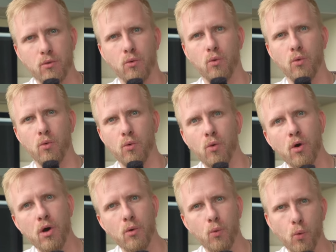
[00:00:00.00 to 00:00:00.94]

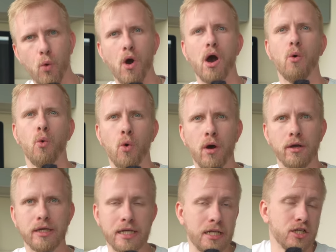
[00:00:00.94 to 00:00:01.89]
ООО, ОАО
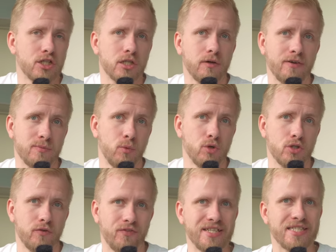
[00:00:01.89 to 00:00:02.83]
или же, возможно,
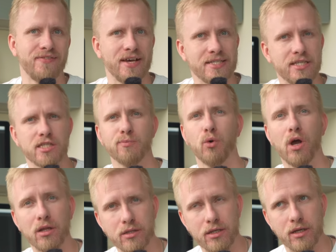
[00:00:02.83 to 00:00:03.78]
вы связаны с
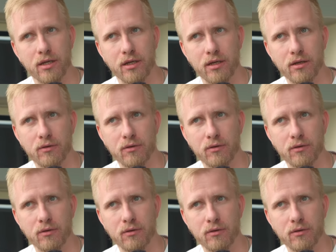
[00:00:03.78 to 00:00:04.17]
бухгалтерией.